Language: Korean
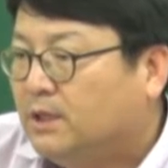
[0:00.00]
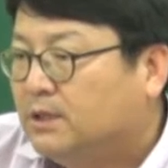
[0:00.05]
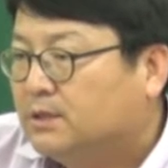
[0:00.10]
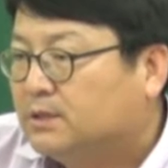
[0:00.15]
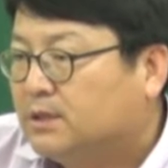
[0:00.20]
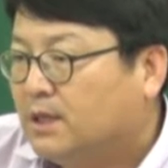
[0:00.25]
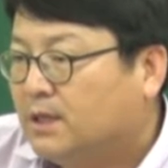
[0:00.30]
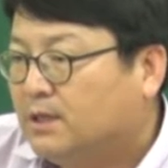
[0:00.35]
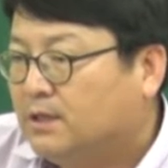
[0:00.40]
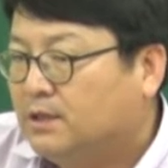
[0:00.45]

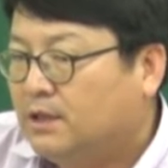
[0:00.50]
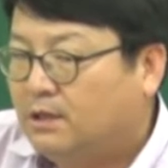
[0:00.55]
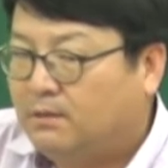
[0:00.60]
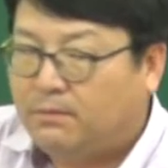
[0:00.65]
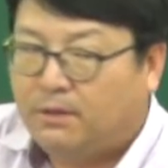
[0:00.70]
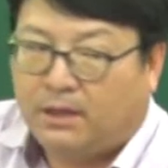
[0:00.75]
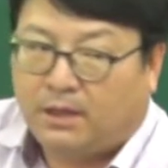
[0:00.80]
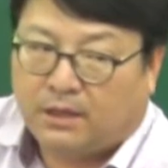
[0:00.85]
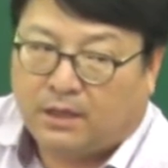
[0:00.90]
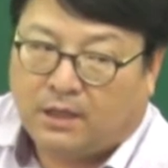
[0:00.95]

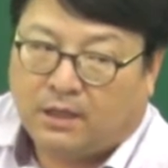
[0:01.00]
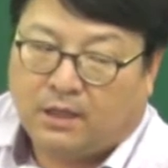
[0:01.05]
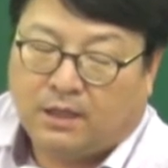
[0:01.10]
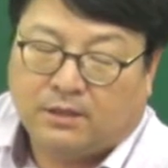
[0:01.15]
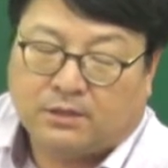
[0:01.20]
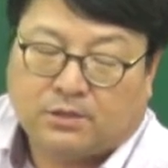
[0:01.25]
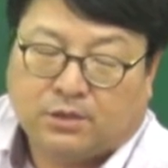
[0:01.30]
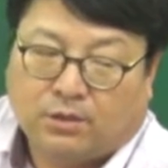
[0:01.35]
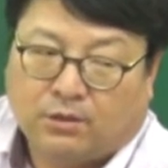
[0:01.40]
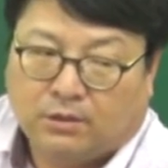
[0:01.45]
상대방에게
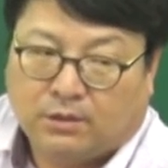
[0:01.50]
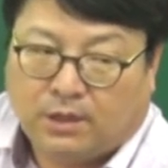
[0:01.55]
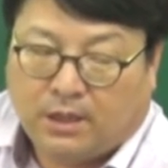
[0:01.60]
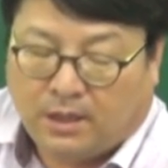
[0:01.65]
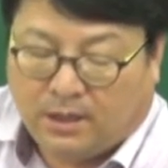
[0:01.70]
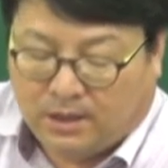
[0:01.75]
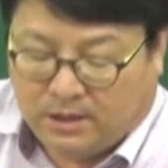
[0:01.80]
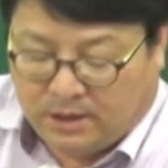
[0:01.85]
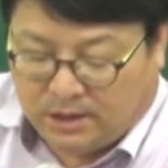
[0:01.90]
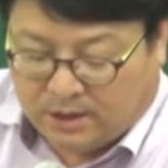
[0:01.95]

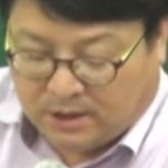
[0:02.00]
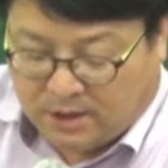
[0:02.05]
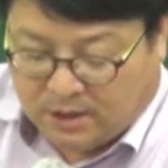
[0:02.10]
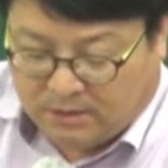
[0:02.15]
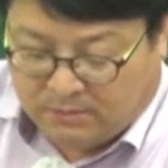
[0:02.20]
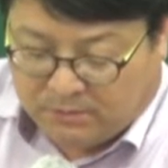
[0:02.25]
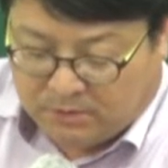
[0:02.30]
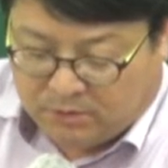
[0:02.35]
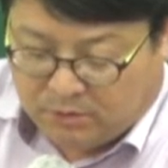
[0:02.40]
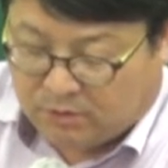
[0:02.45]
정당한
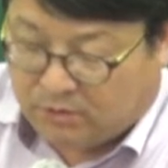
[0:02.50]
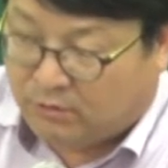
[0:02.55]
있다면,